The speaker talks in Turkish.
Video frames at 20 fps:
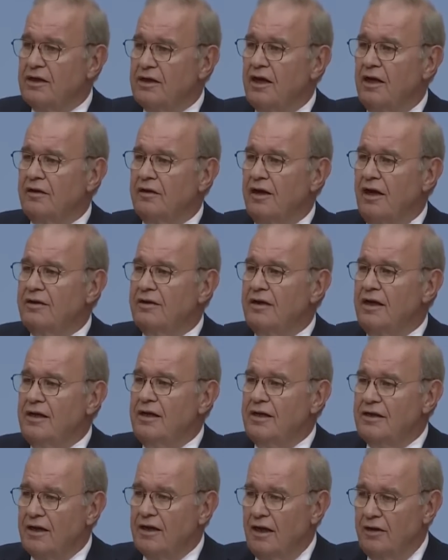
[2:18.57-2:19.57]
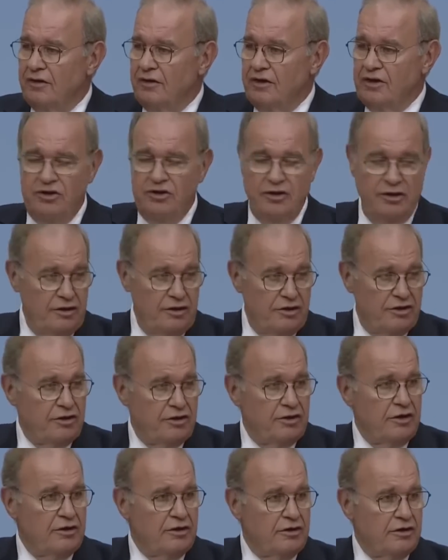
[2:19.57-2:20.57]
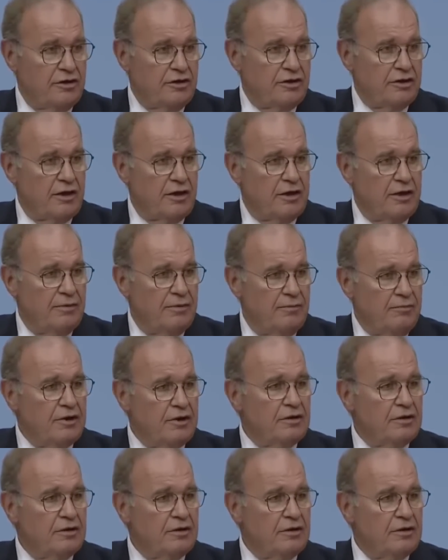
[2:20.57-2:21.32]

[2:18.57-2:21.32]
iki aday değil iki anlayış yarış, yarışacak.